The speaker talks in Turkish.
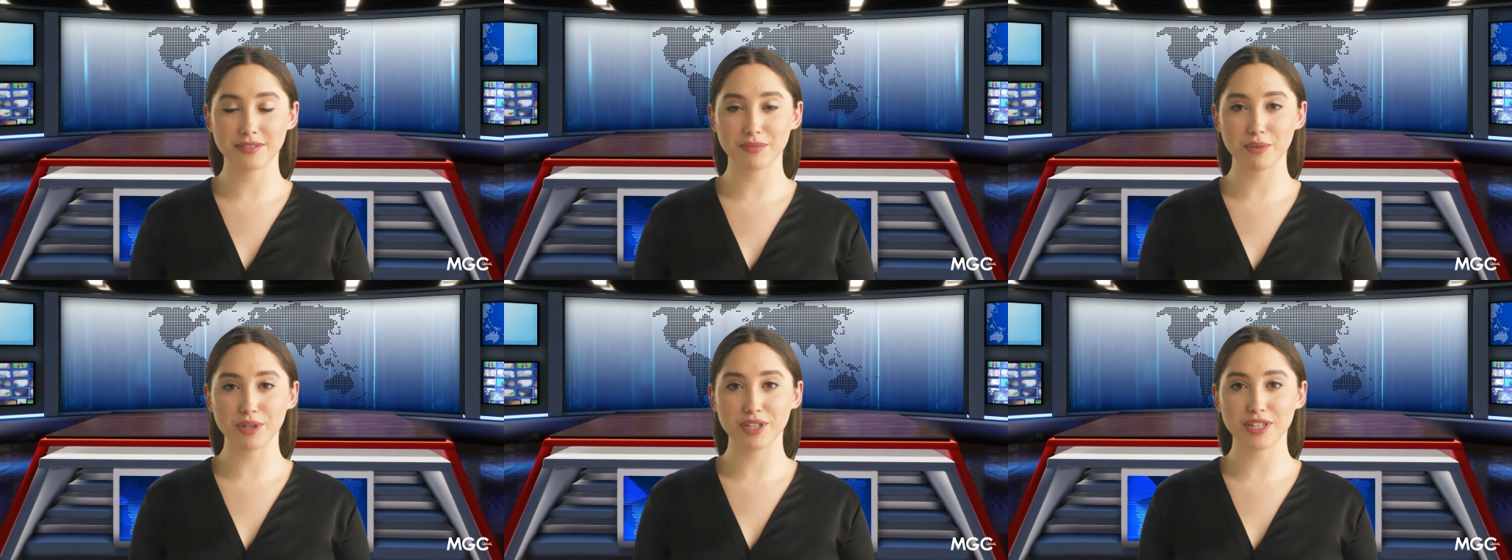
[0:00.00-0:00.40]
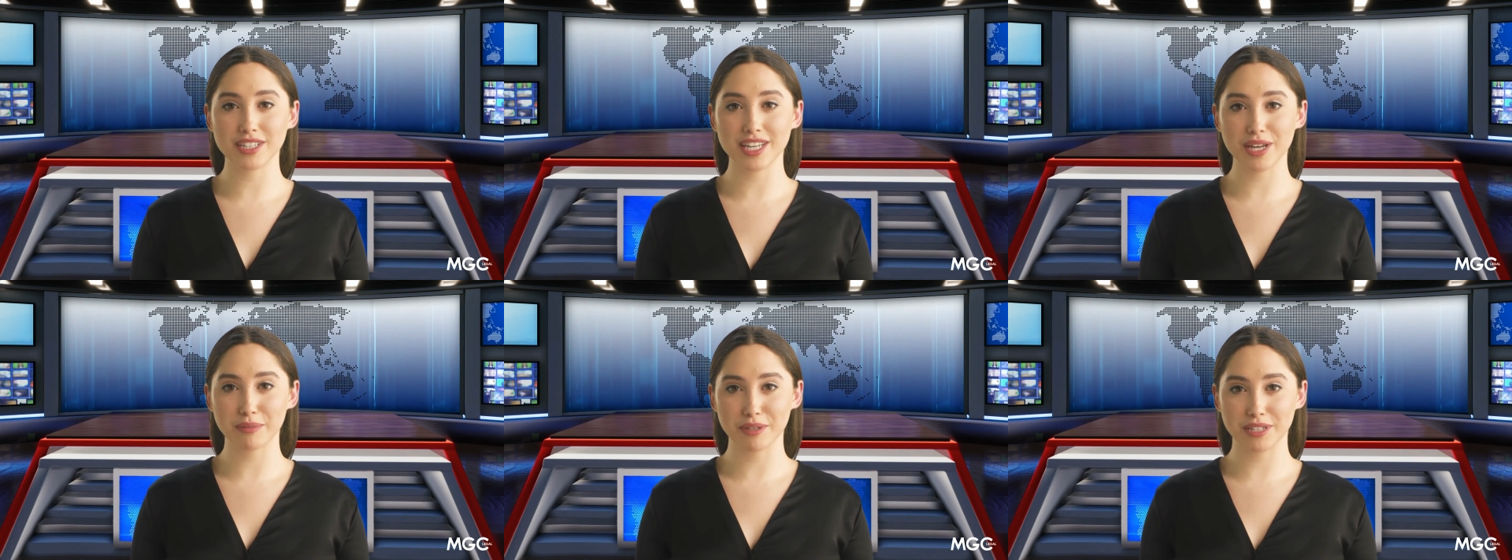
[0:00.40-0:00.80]
Bugün
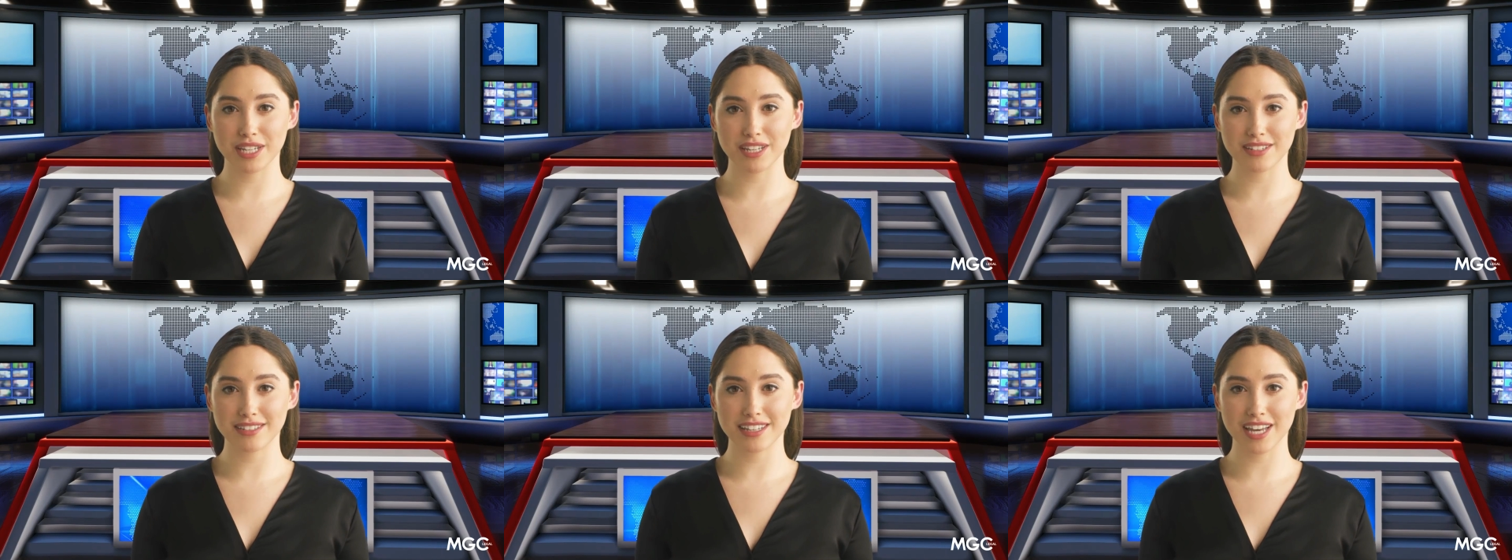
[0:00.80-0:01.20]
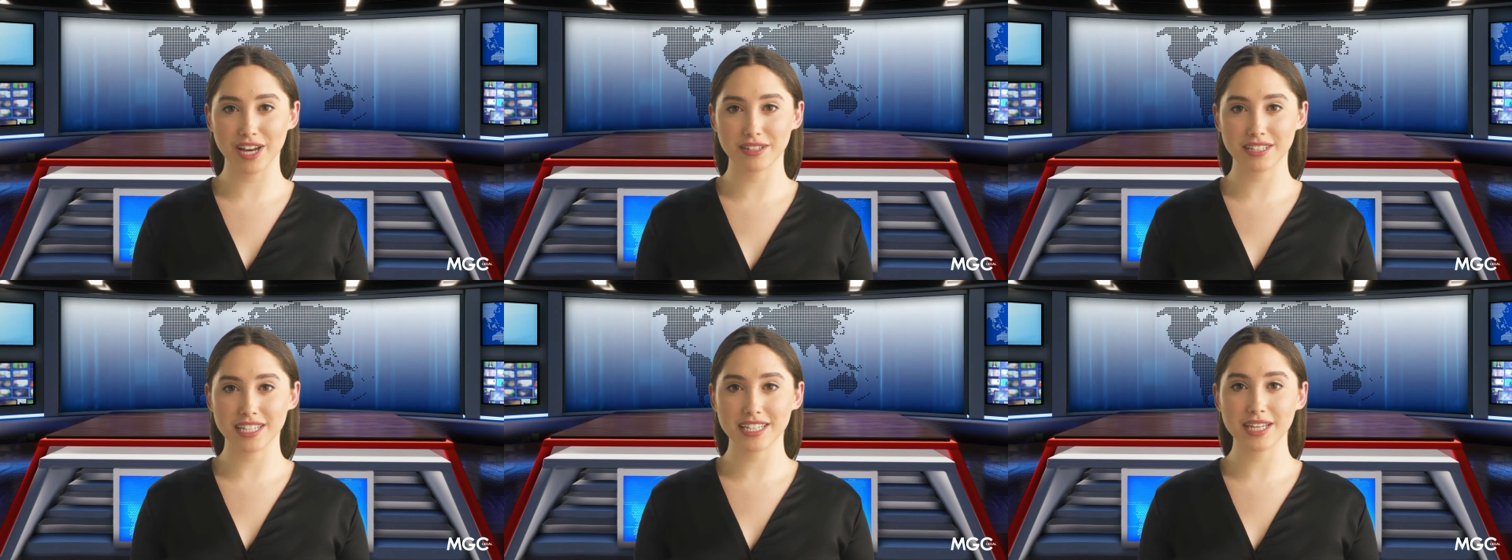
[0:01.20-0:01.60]
21
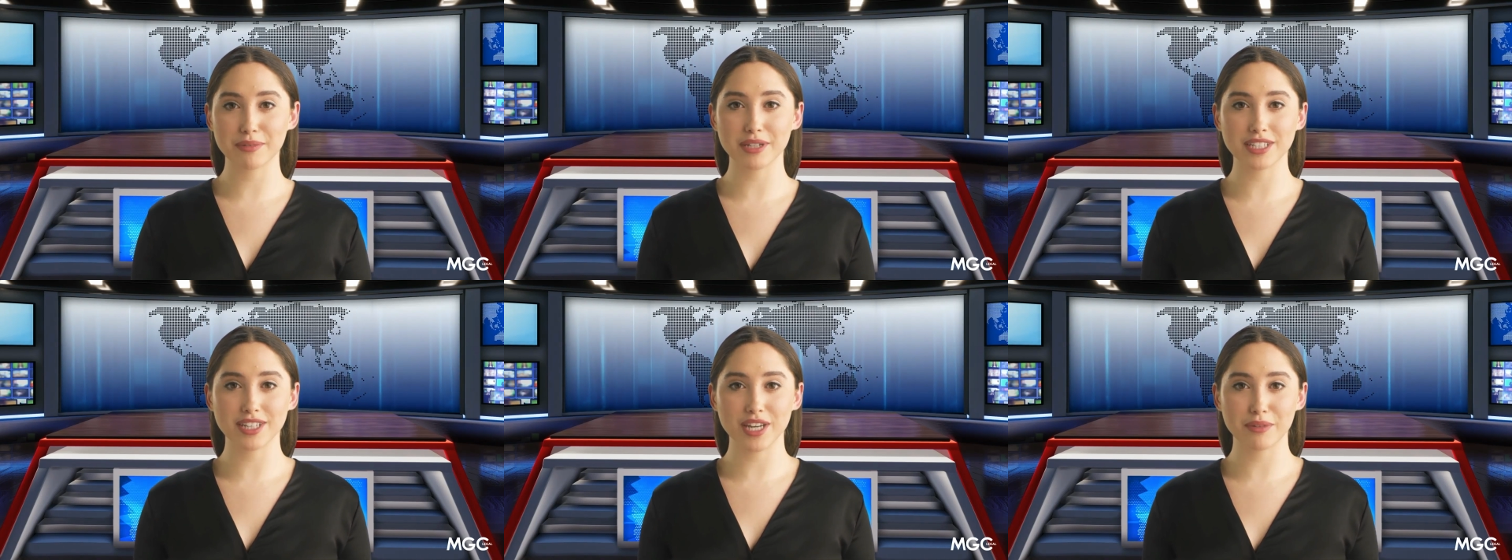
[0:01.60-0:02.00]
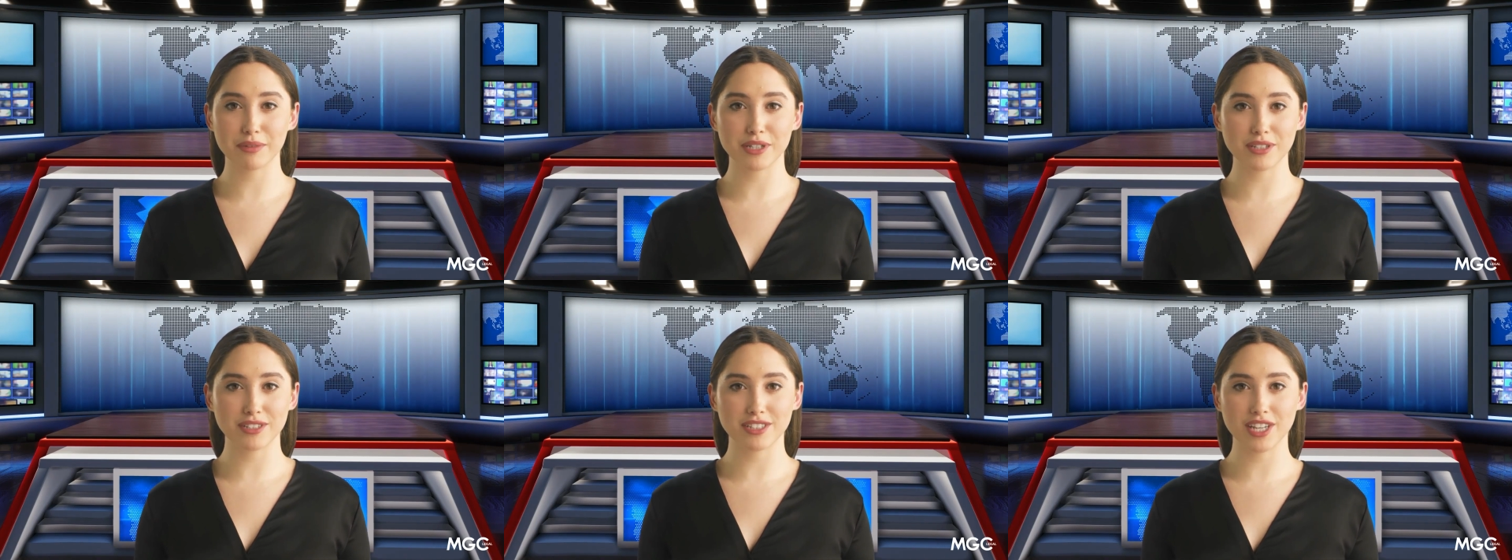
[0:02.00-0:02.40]
Haziran
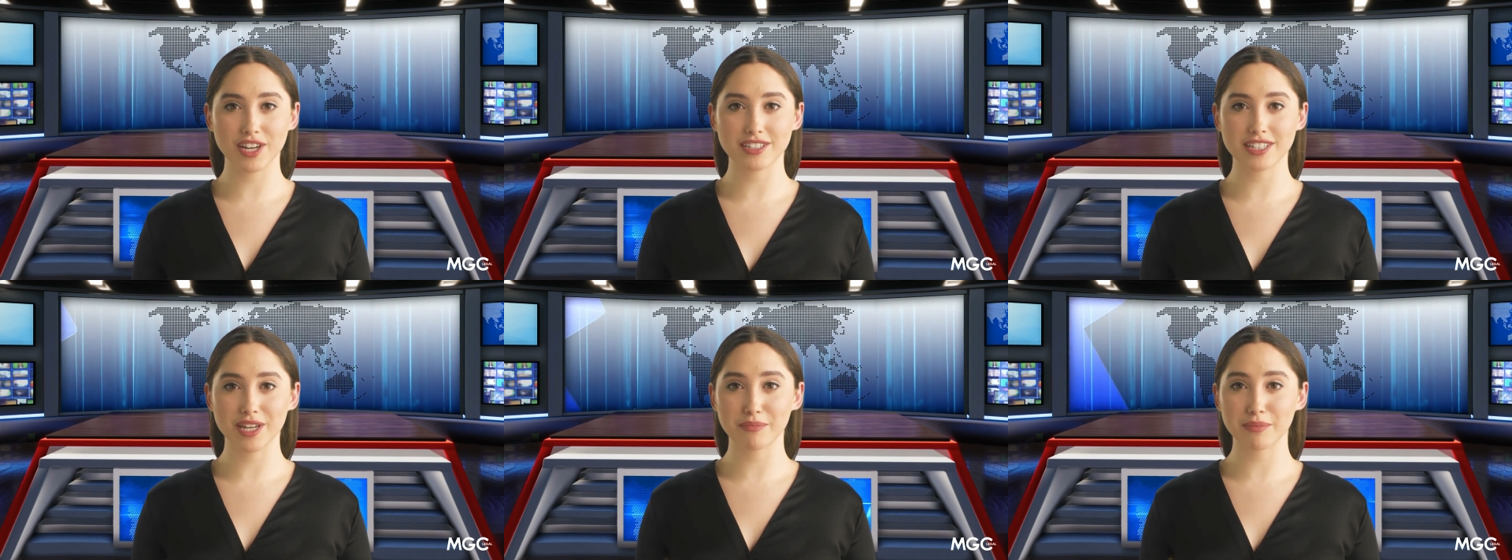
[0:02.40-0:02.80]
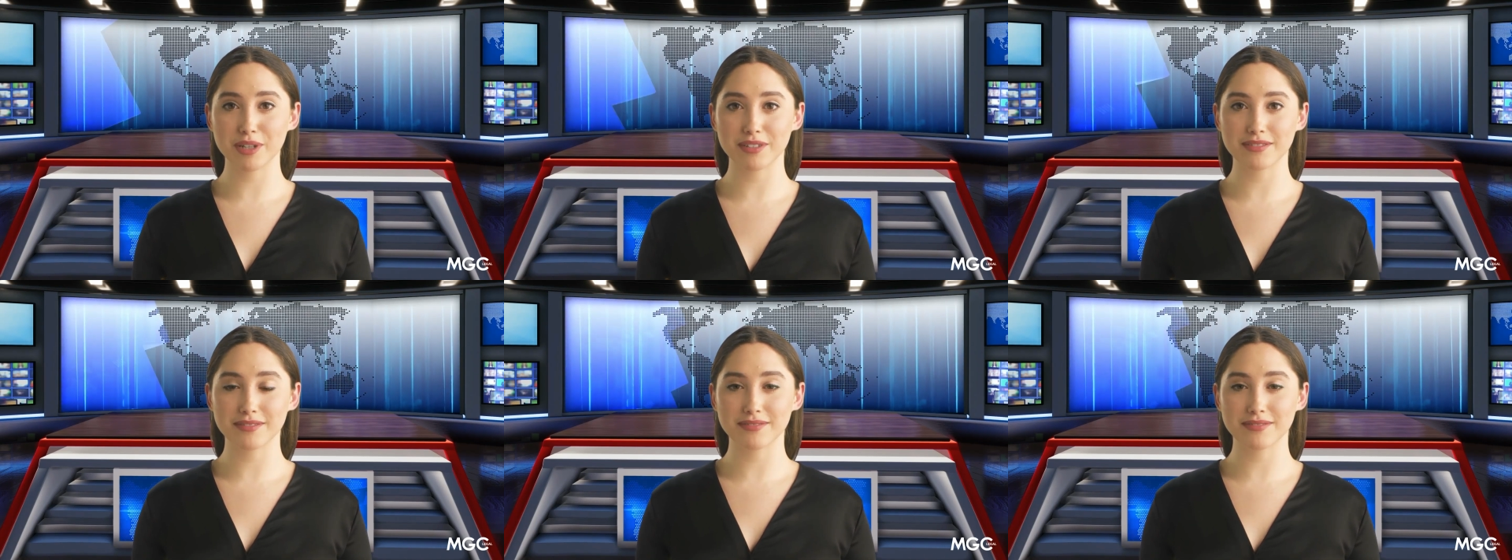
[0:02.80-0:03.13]
2023 Çarşamba.